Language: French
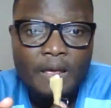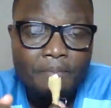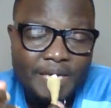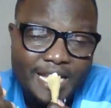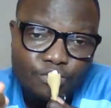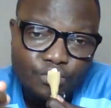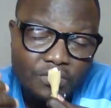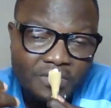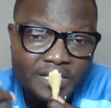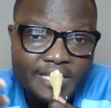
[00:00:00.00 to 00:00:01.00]
Mais il y a
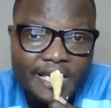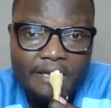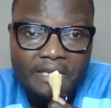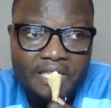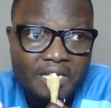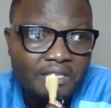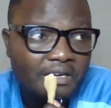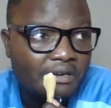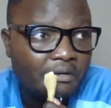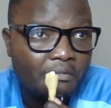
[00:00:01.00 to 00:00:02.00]
d'autres critères qui
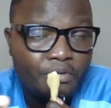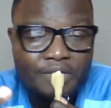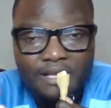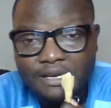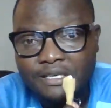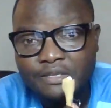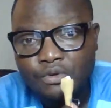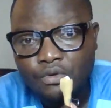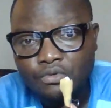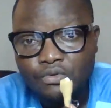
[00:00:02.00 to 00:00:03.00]
entrent euh, peut-être en ligne de
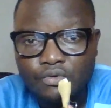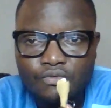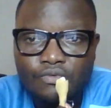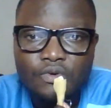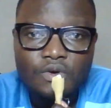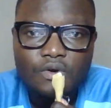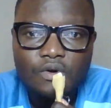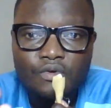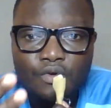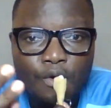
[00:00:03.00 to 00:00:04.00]
compte que nous,
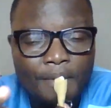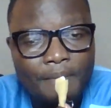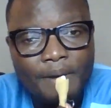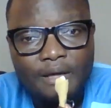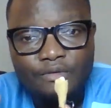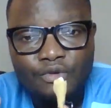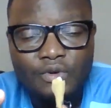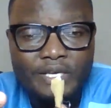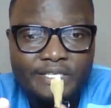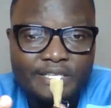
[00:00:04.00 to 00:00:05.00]
on ne comprend pas.
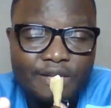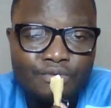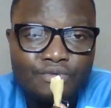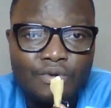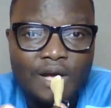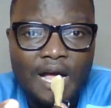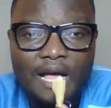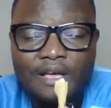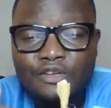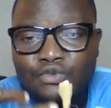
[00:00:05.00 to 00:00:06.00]
Donc les internautes n'ont qu'à
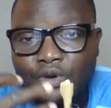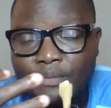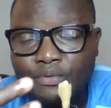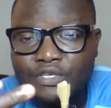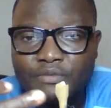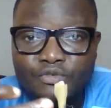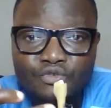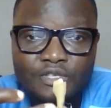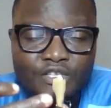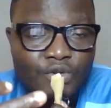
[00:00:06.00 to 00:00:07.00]
se rapprocher bien
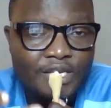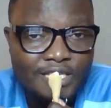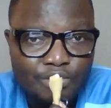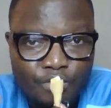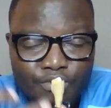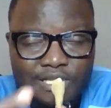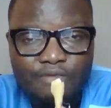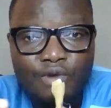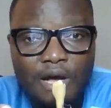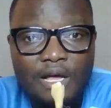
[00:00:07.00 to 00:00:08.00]
sûr des organisateurs pour
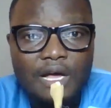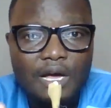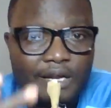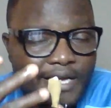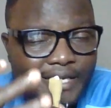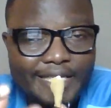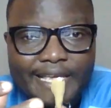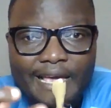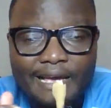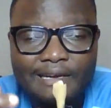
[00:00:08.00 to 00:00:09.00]
savoir euh, les
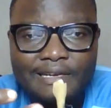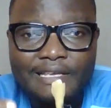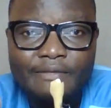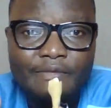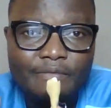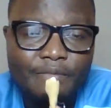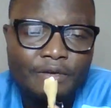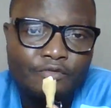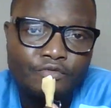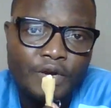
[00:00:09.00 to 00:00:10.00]
critères en ligne. Euh,
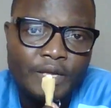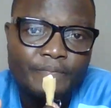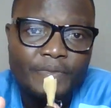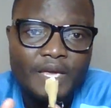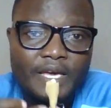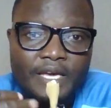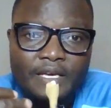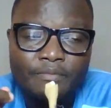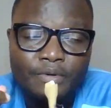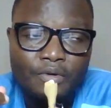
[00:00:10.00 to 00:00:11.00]
vous voyez.
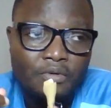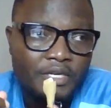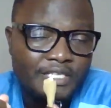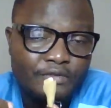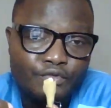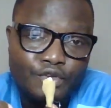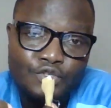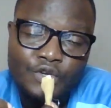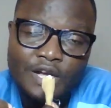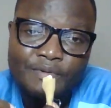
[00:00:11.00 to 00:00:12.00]
Et bon, les
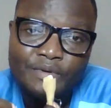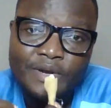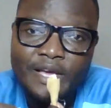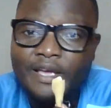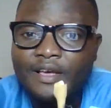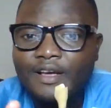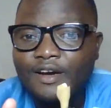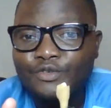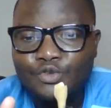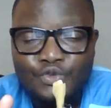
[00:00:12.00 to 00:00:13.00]
influenceurs camerounais
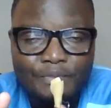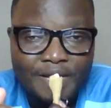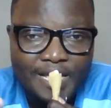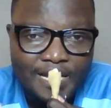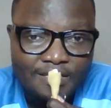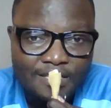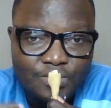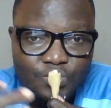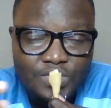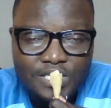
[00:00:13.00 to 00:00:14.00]
euh, se sont mêlés à la
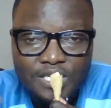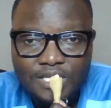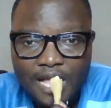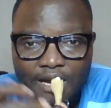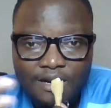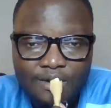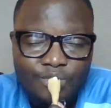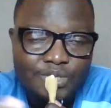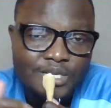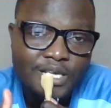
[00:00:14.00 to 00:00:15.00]
danse aussi, taclant
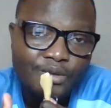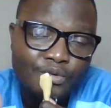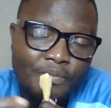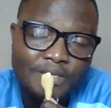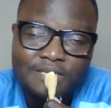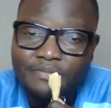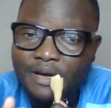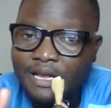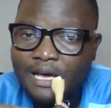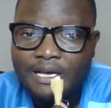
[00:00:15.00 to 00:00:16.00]
Roselyne ayo par-ci
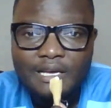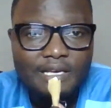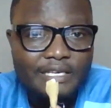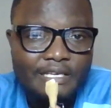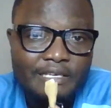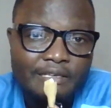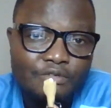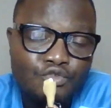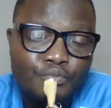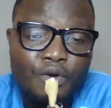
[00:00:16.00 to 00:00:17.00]
par-là, et
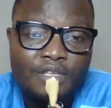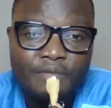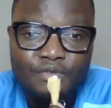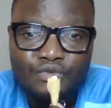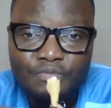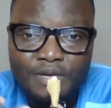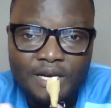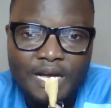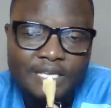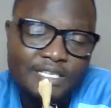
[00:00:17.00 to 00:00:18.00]
supportant bien sûr
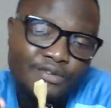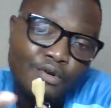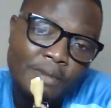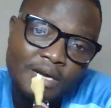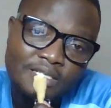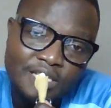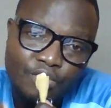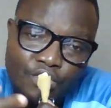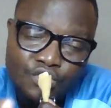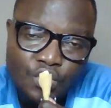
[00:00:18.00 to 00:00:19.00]
Bianca, c'est normal, c'est
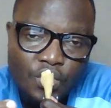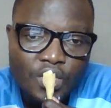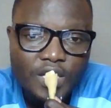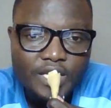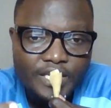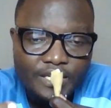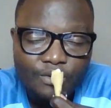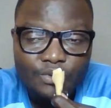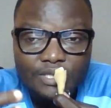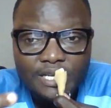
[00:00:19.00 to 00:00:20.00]
leur soeur. Et
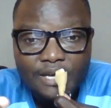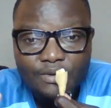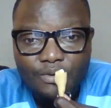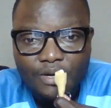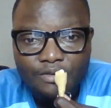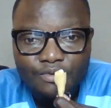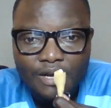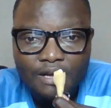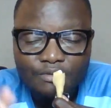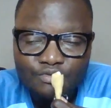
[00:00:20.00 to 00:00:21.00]
Roselyne ayo en tout
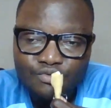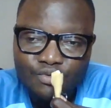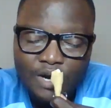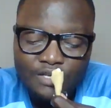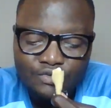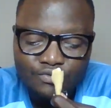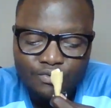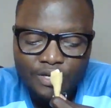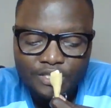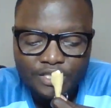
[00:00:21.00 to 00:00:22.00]
cas, du courage, du
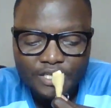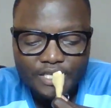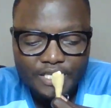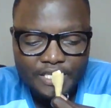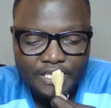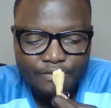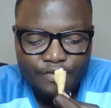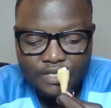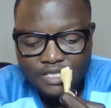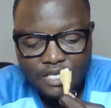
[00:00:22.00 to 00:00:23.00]
courage, et
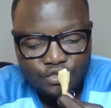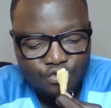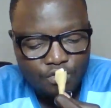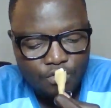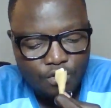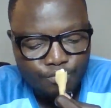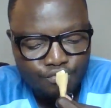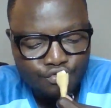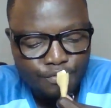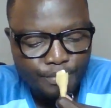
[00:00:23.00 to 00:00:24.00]
félicitations encore
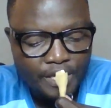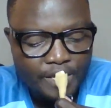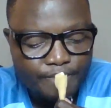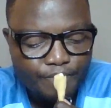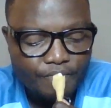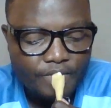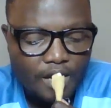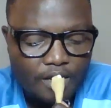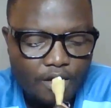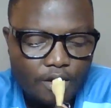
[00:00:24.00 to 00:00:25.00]
pour ce prix
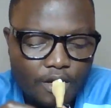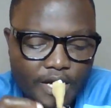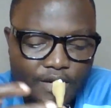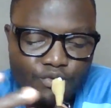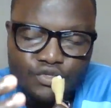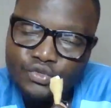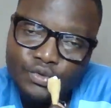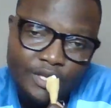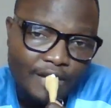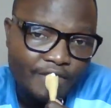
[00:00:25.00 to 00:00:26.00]
qu'elle continue
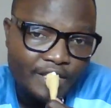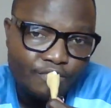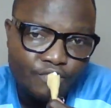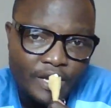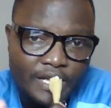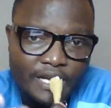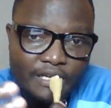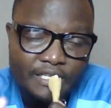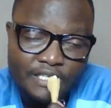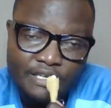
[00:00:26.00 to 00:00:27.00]
de travailler. Vous voyez, quand
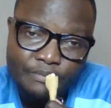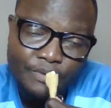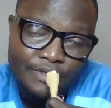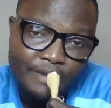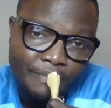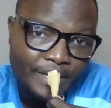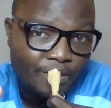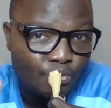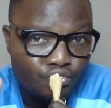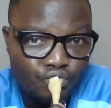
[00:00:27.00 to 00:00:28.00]
les gens remportent des prix
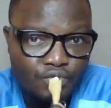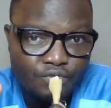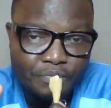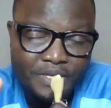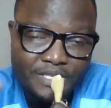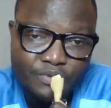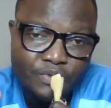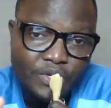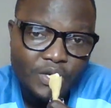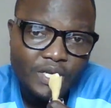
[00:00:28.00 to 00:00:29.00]
aujourd'hui, vous pensez
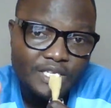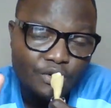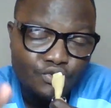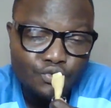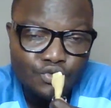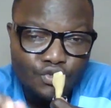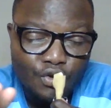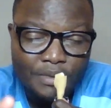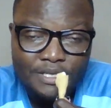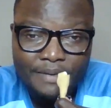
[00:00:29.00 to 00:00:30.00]
que c'est aujourd'hui qu'ils ont
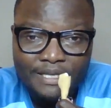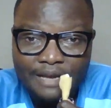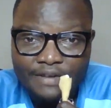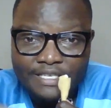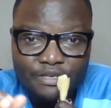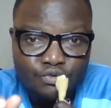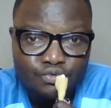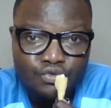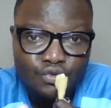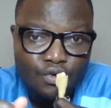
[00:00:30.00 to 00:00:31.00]
commencé par travailler, c'est
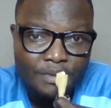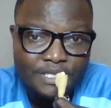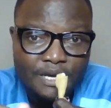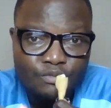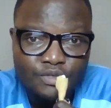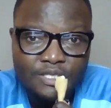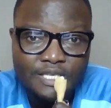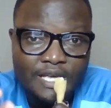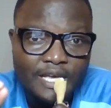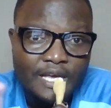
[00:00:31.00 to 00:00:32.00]
aujourd'hui qu'ils ont commencé la musique,
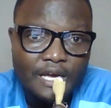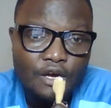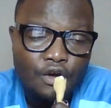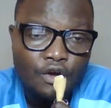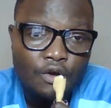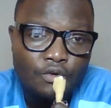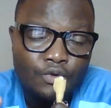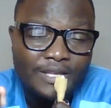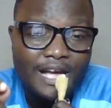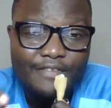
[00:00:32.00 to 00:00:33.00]
c'est euh,
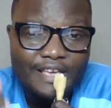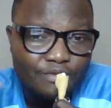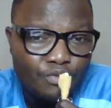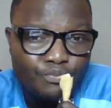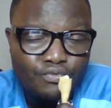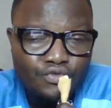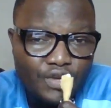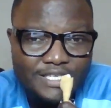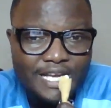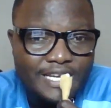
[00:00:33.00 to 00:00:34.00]
le travail de
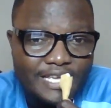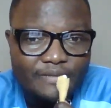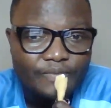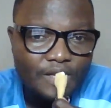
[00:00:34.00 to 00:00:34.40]
plusieurs années,